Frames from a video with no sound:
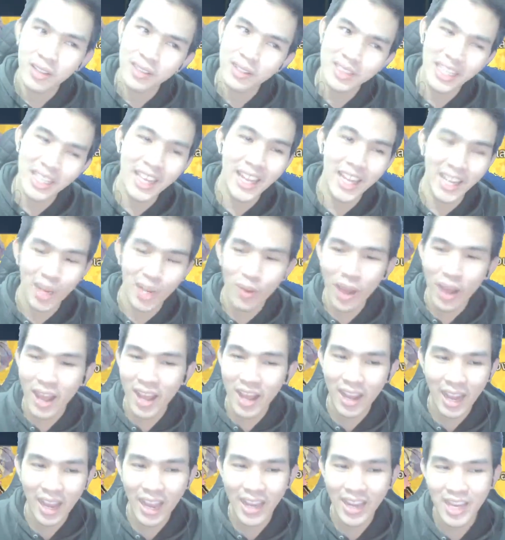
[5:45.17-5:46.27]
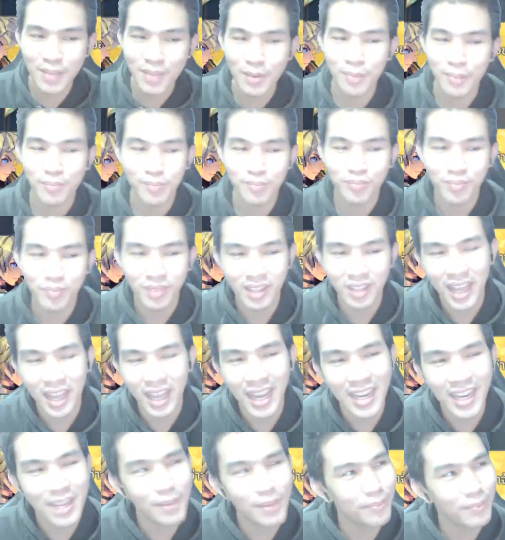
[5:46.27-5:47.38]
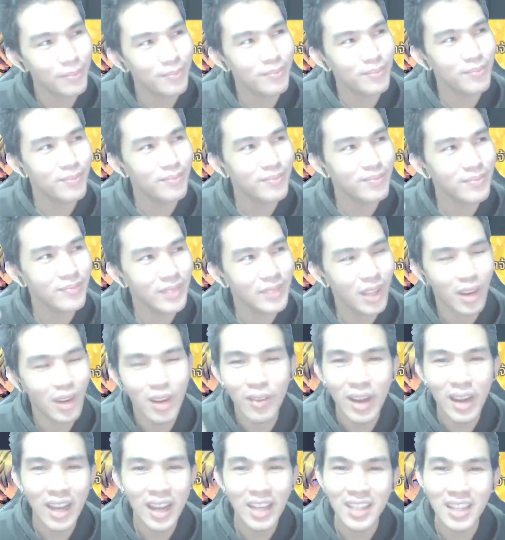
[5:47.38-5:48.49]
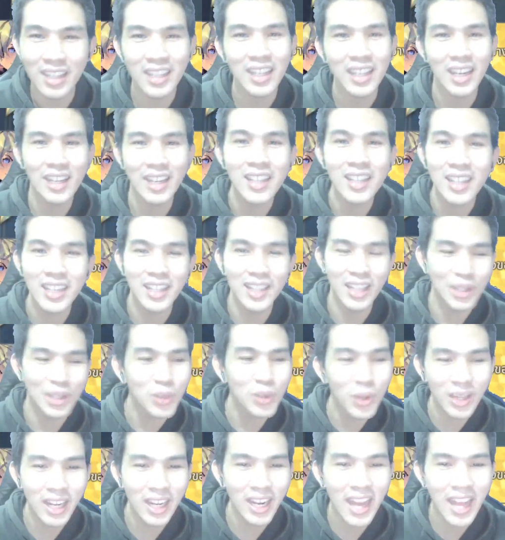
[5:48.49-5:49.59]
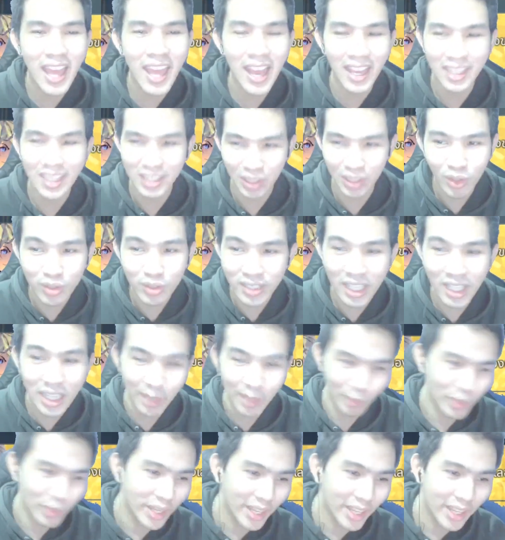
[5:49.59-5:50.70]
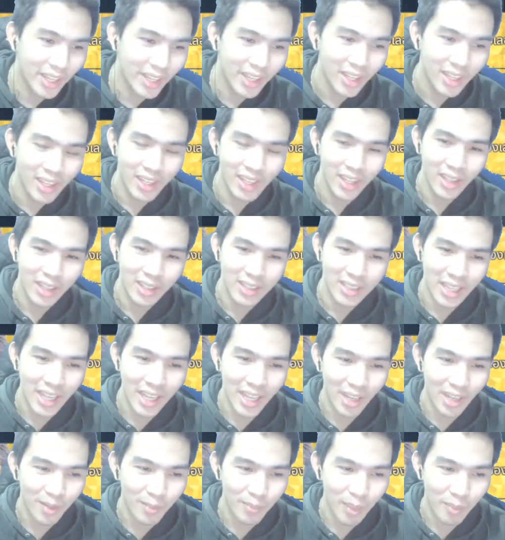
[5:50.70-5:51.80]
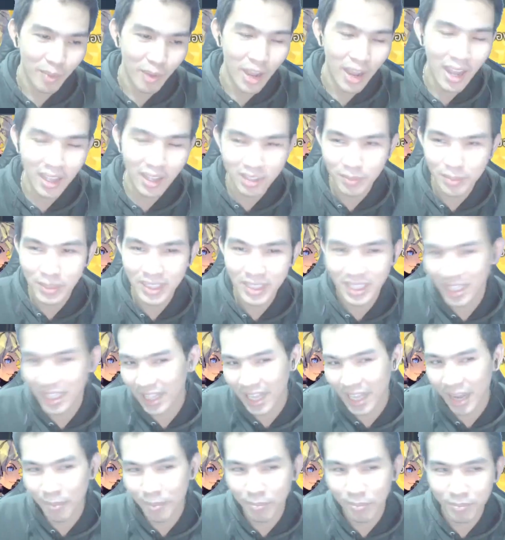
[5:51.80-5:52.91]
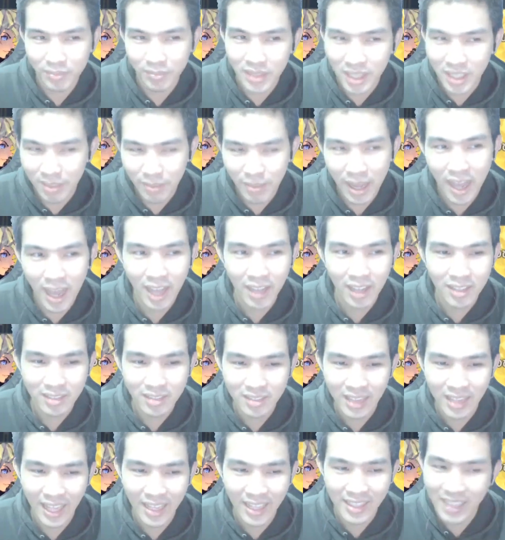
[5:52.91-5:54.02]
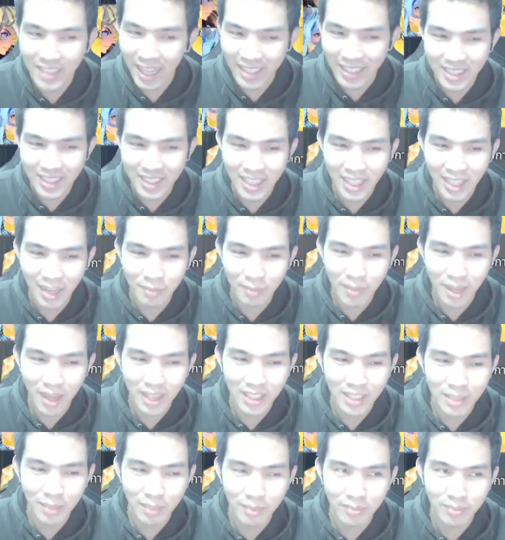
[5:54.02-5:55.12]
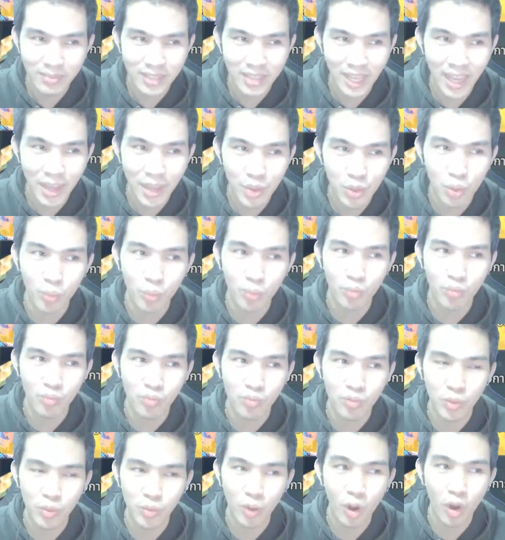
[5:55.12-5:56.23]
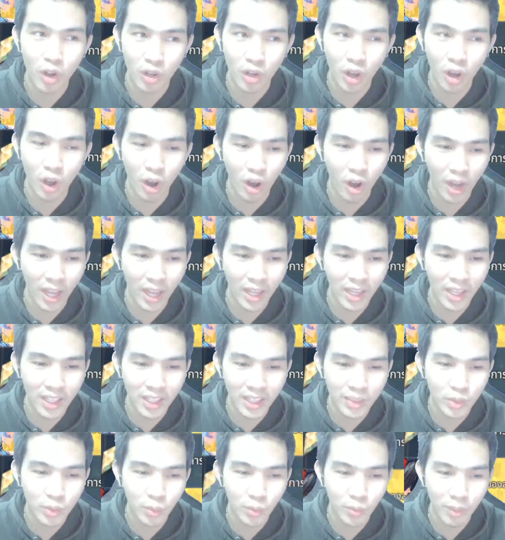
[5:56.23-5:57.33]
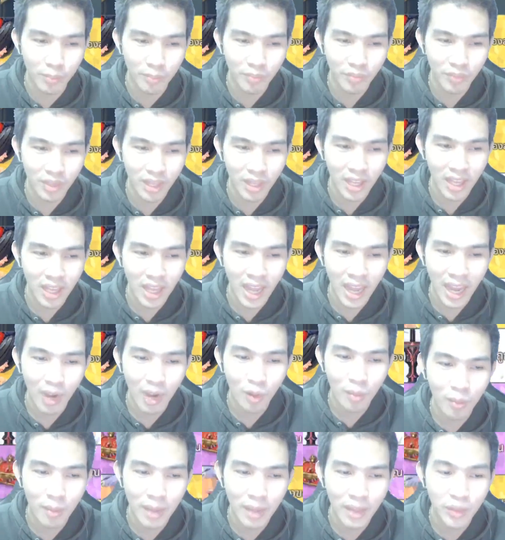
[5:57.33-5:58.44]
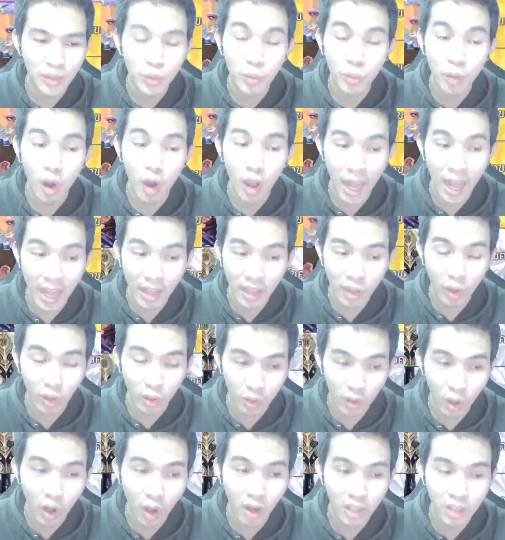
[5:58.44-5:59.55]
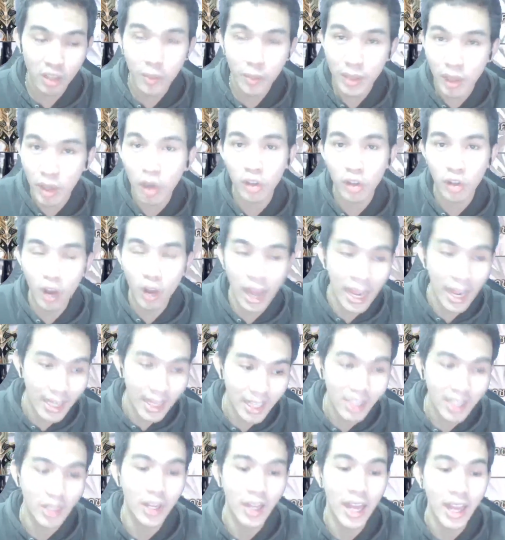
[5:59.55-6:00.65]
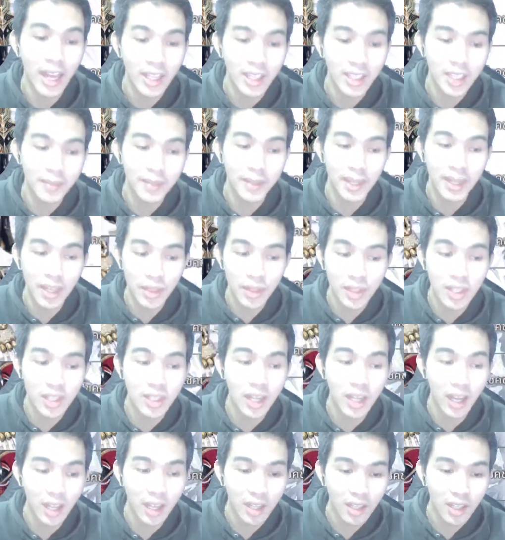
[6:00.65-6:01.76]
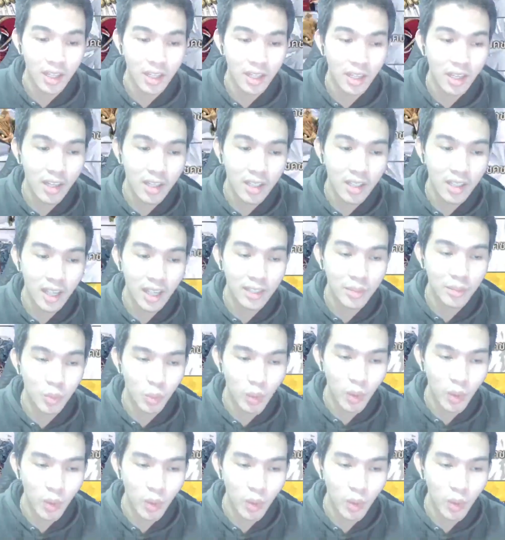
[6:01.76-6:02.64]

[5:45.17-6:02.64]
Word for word: จะเห็นได้ว่าใครที่แบบ ใครที่แบบเขาเรียกว่าเหื่นอ่ะหื่นในช่วงแรกๆอ่ะจะต้องเติมเว้ยจะเห็นแบบว่าจะมีจิตกรรมเยอะมาก หลายหลายตกรรมมากที่แบบจะให้สุ่มสุ่มของทองอ่ะ เออ สุ่มแบบอารระมาณสุ่มของอะของทอง แล้วต้องเป็นของทองอาหนึ่งเลยนะที่มันให้ซื้ออ่ะ ก็คือถ้าสมมุติ